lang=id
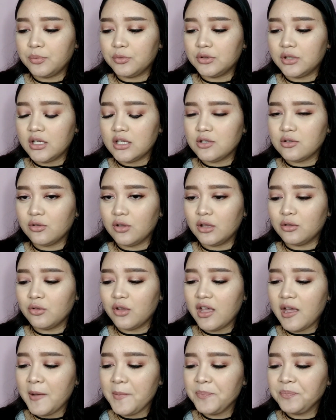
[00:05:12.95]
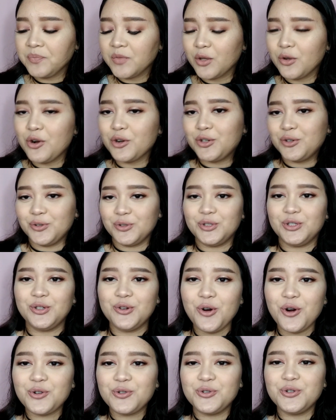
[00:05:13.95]
putih hijau itu yang Goku,
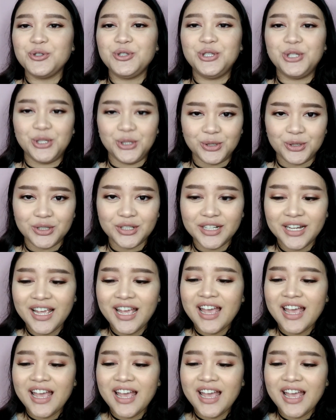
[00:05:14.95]
Goku Jun